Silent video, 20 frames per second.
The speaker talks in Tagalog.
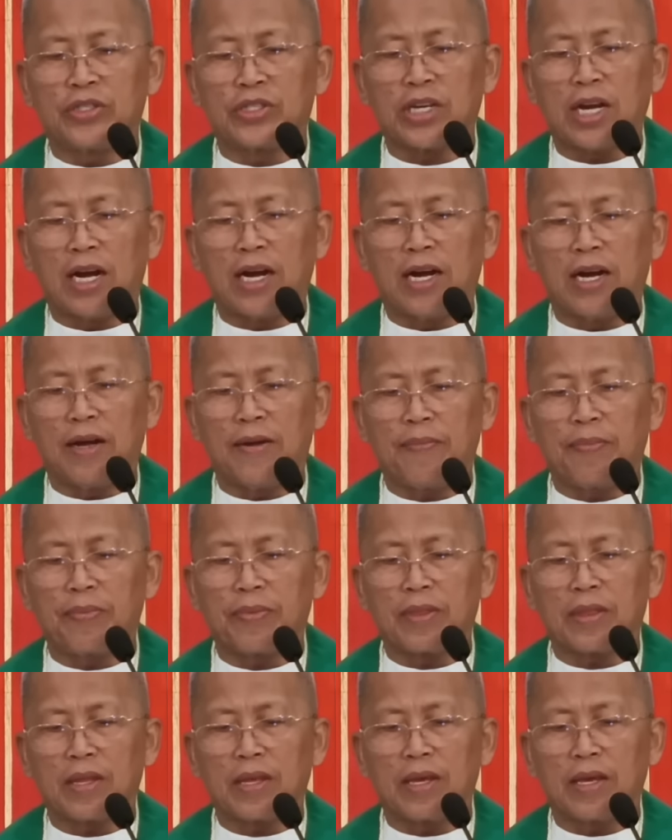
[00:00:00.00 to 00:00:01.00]
sa
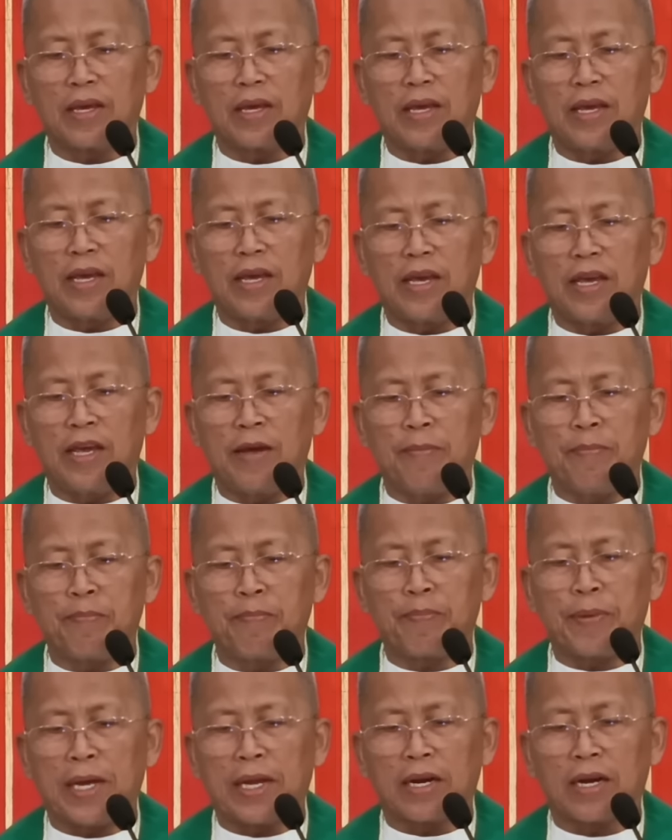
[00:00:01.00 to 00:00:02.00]

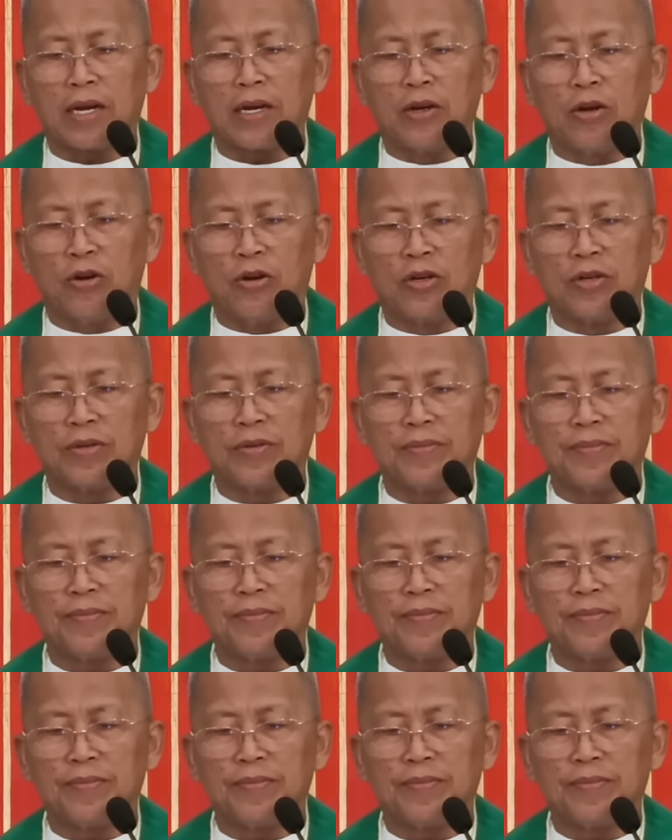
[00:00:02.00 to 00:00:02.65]
impierno.